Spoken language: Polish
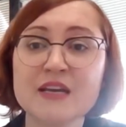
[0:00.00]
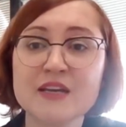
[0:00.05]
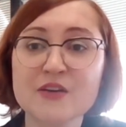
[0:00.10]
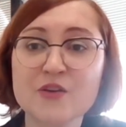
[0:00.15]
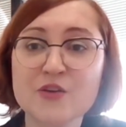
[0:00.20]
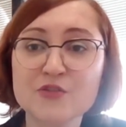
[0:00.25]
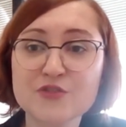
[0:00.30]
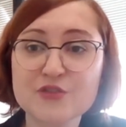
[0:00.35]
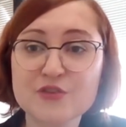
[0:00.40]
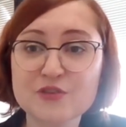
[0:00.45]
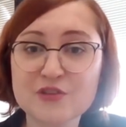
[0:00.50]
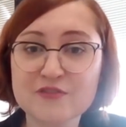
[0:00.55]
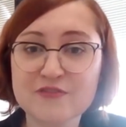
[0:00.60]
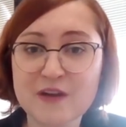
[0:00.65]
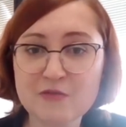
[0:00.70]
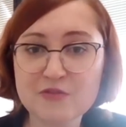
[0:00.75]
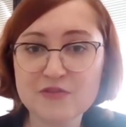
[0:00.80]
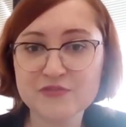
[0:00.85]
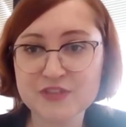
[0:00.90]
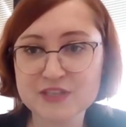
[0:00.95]
y,
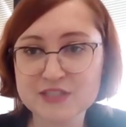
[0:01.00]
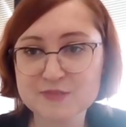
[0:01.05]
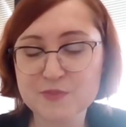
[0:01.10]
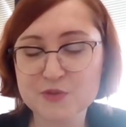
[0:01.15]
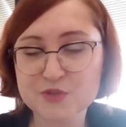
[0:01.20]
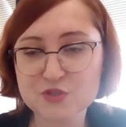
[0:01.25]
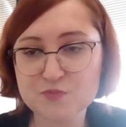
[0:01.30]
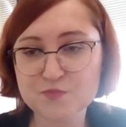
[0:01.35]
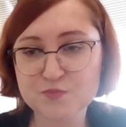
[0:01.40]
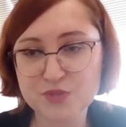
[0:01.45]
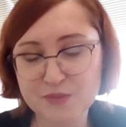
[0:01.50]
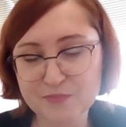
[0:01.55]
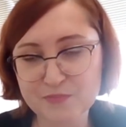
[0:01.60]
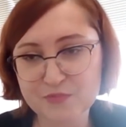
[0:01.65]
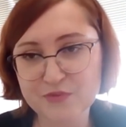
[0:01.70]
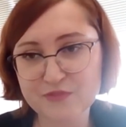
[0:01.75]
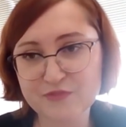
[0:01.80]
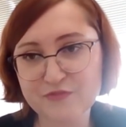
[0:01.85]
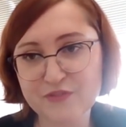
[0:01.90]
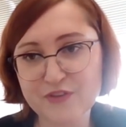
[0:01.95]
kontrolowały w ten sposób
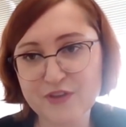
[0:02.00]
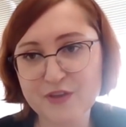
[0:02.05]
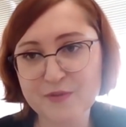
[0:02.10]
przepływ